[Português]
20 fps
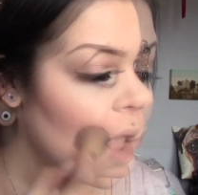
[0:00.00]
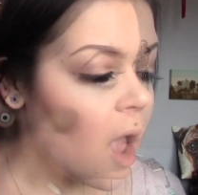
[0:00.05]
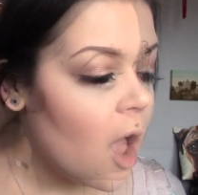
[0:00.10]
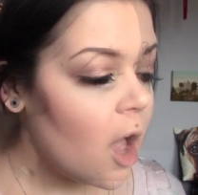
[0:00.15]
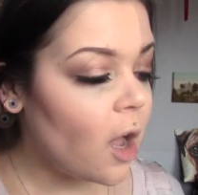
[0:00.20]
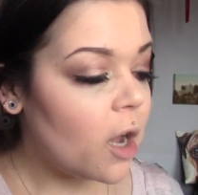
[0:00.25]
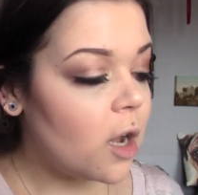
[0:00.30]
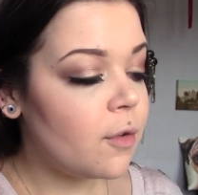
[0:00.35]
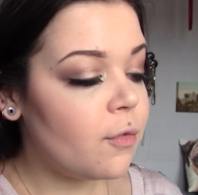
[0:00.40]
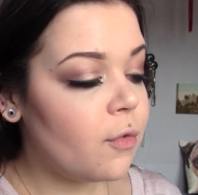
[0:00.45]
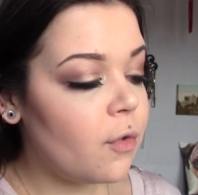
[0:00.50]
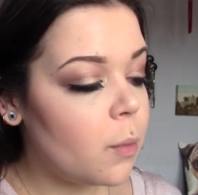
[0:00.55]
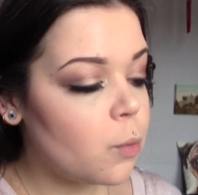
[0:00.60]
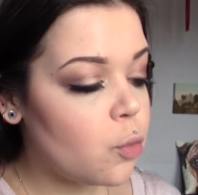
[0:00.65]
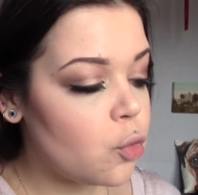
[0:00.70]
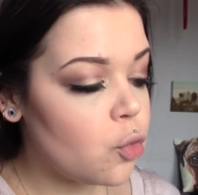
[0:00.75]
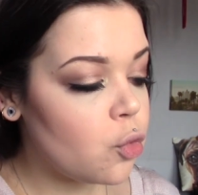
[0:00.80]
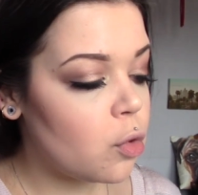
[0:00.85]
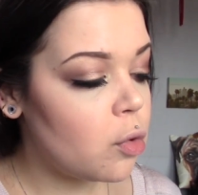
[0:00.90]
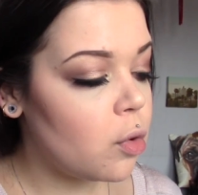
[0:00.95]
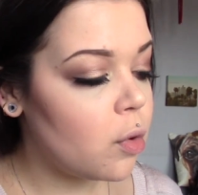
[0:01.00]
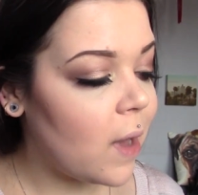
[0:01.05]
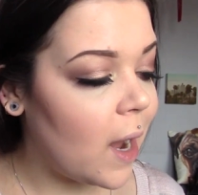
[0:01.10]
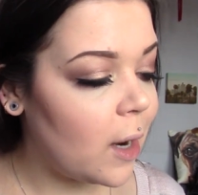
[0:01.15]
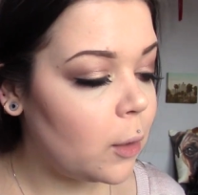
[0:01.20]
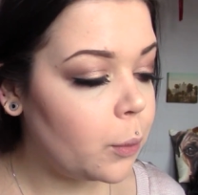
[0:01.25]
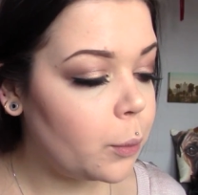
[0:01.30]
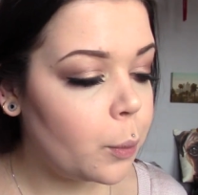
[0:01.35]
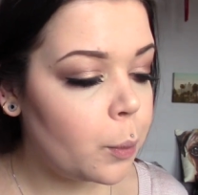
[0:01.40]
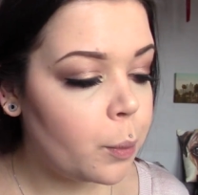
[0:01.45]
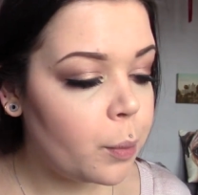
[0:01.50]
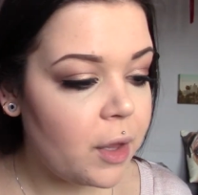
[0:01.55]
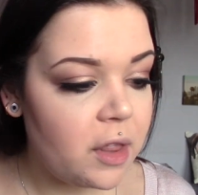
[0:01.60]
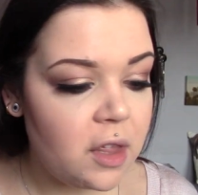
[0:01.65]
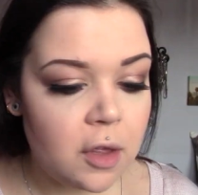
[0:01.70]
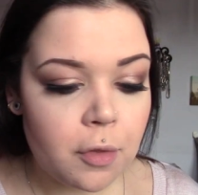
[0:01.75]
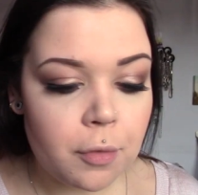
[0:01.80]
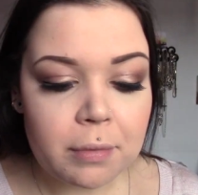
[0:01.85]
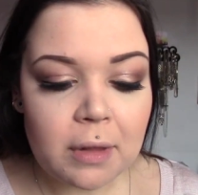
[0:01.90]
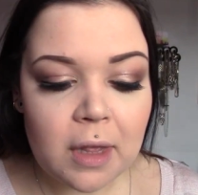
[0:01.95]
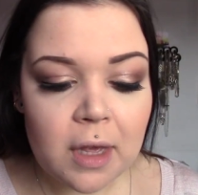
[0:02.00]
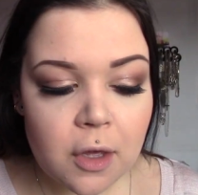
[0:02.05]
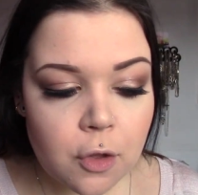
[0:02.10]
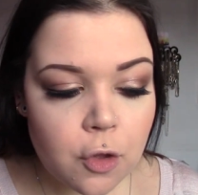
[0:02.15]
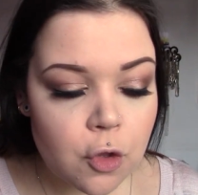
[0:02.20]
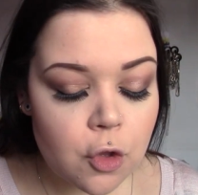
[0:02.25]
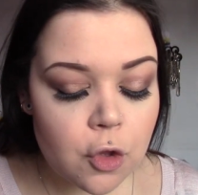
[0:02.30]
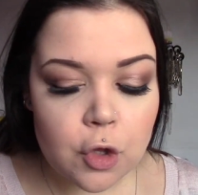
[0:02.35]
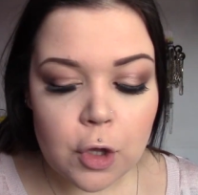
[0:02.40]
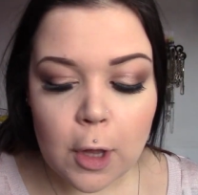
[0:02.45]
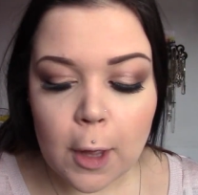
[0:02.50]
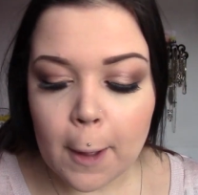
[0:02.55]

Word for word: Agora vamos colocar um bocadinho de blush.